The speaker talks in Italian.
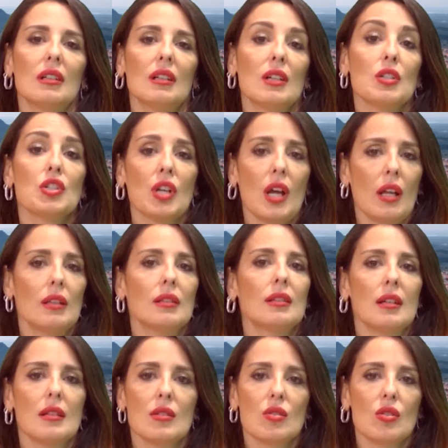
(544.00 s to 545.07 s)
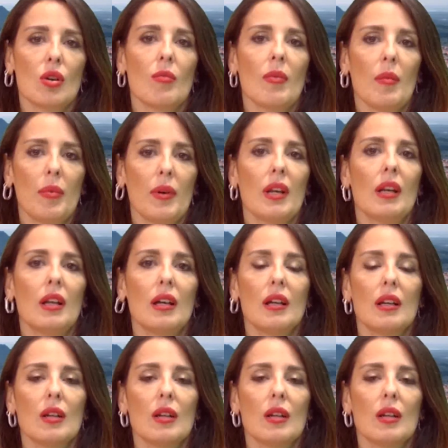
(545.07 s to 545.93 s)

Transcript: le scelte, insomma, per il